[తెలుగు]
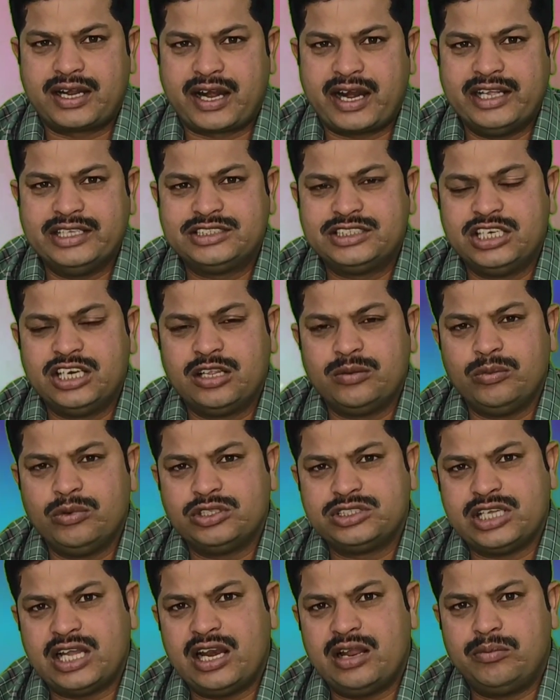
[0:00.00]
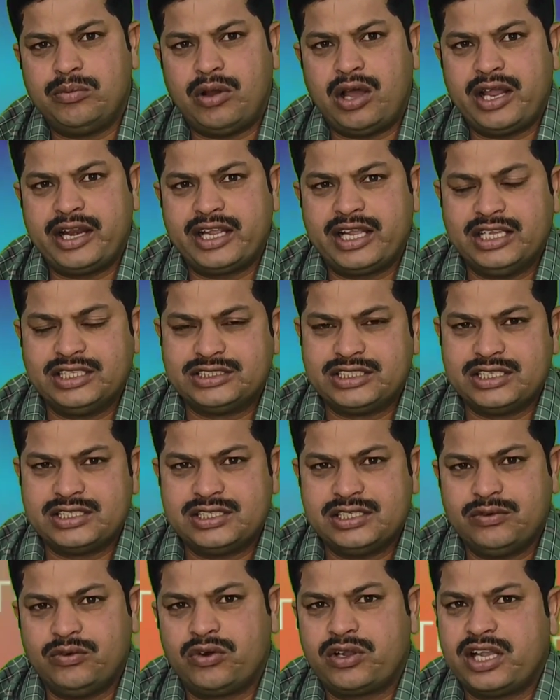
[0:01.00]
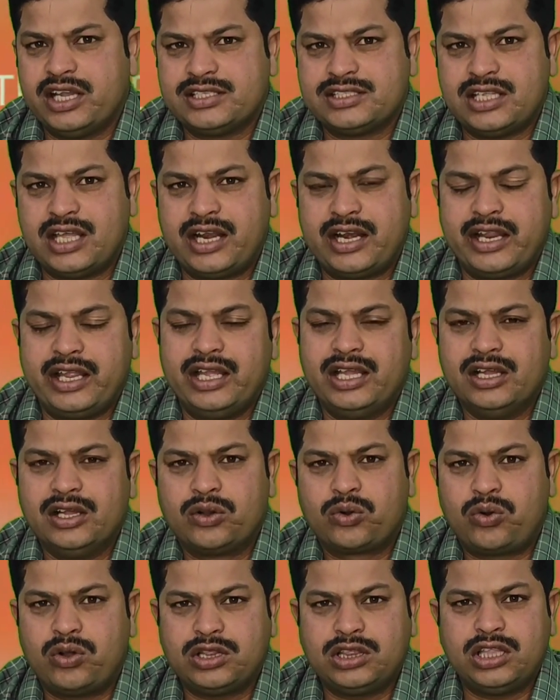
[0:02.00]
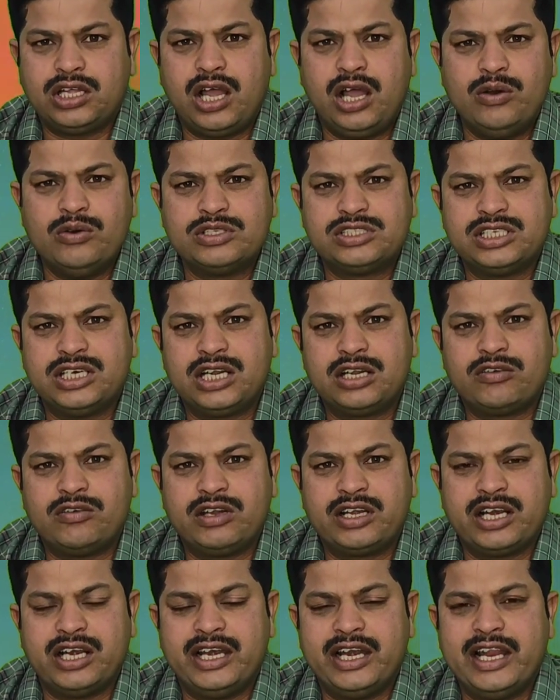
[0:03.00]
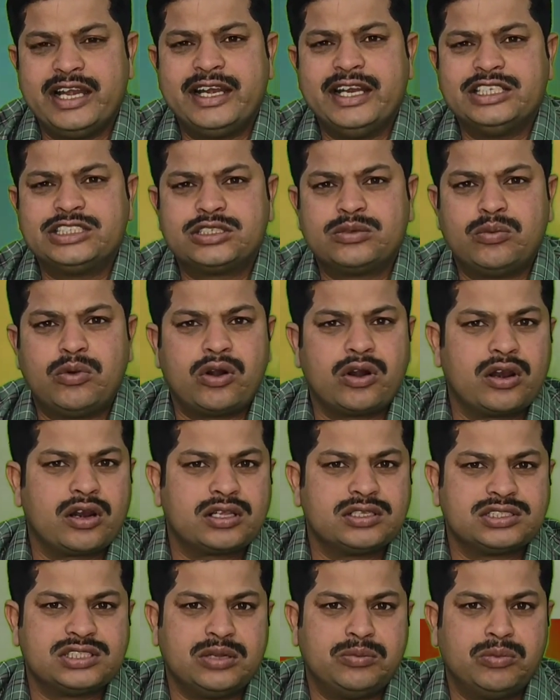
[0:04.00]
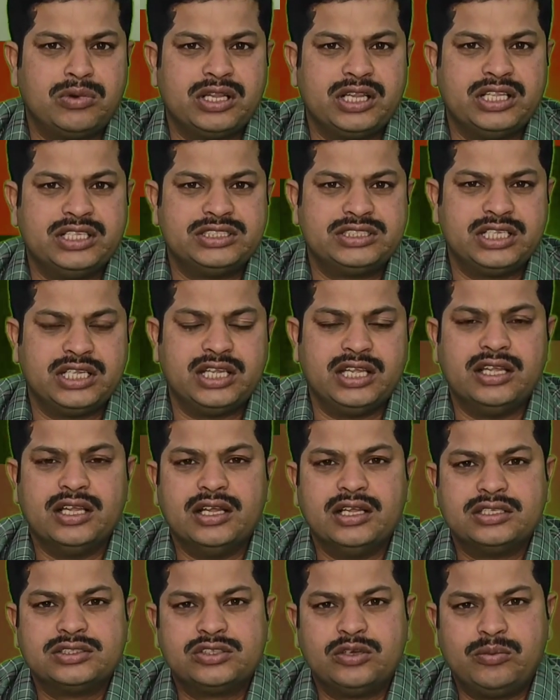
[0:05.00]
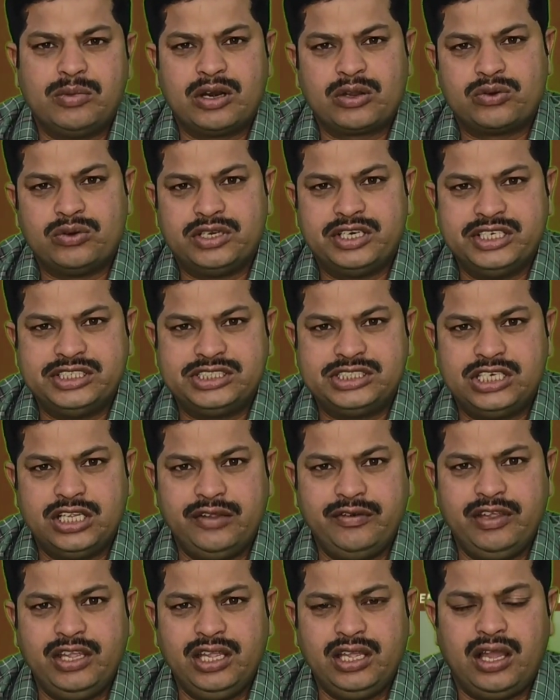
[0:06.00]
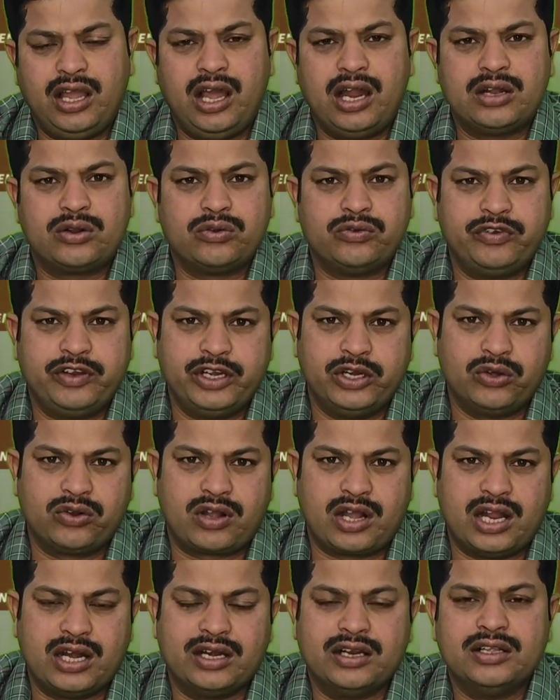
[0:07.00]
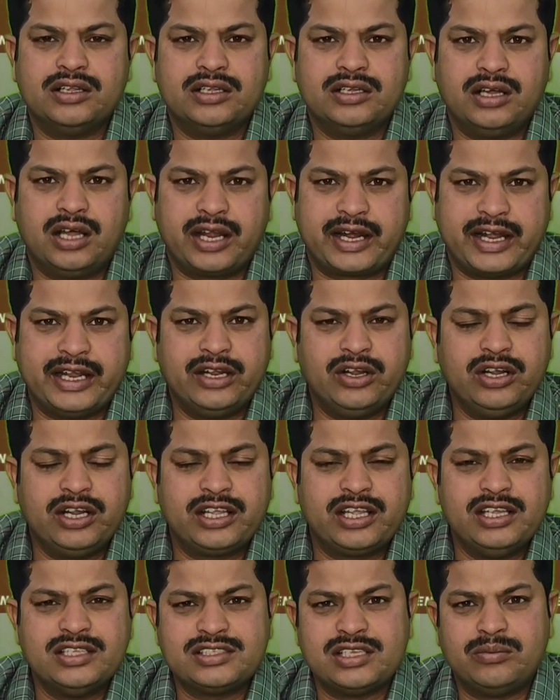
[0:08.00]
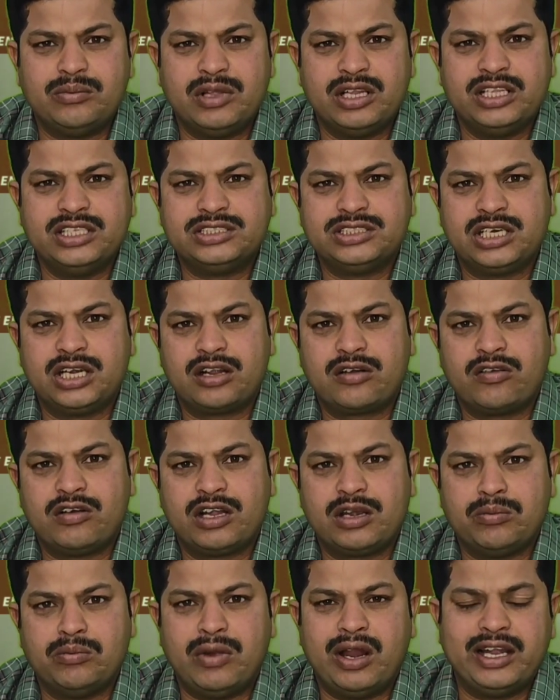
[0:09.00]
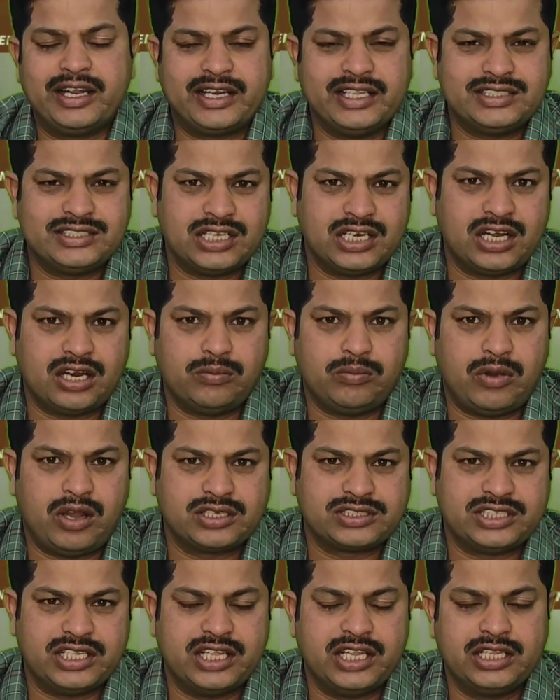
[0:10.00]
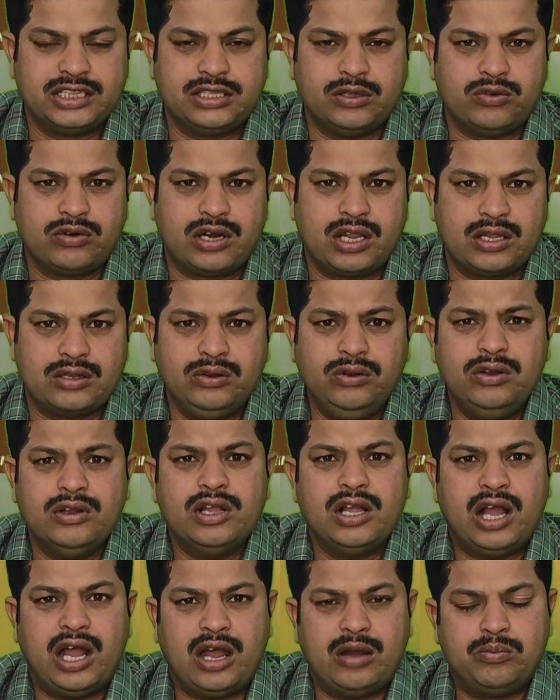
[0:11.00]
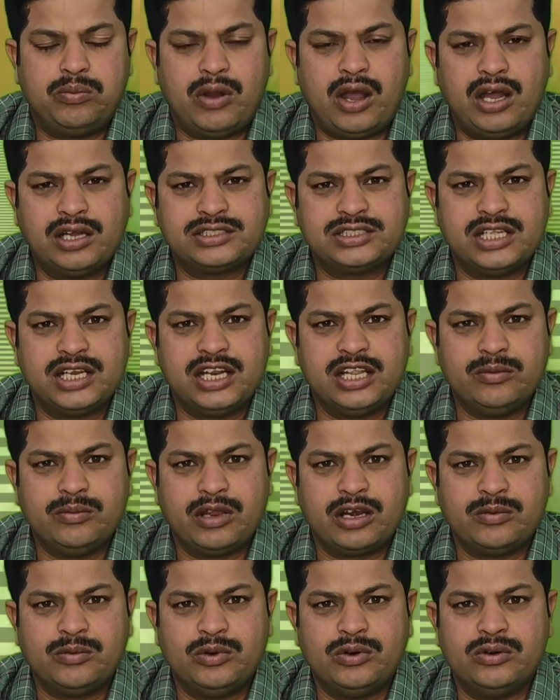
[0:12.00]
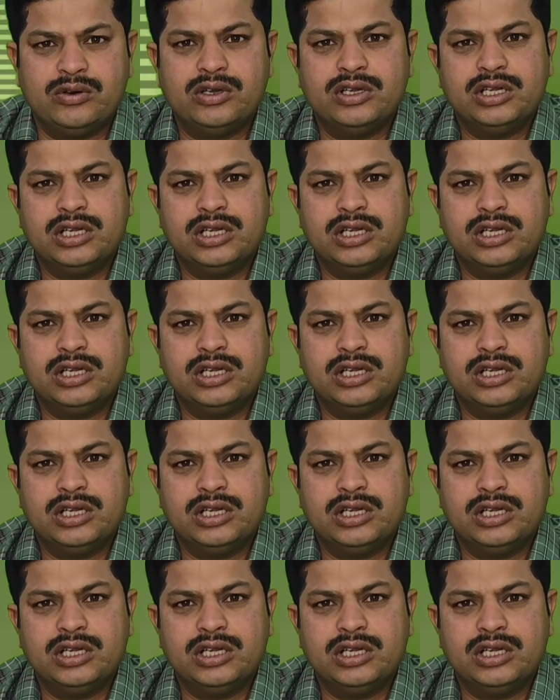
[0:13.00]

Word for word: ట్రై చేయడంలో చాలా భారీగా చేసి ఒకేసారి కొత్తగా వచ్చినటువంటి లేటెస్ట్ మోడల్కి సంబంధించి సో మనకు డిష్ టీవీ అటు వీడియో కాల్ రెండిటికి సంబంధించినటువంటి మల్టీ సెటప్ బాక్స్ ఏదైతే ఉన్నదో ఆ బాక్స్ అనేది మనము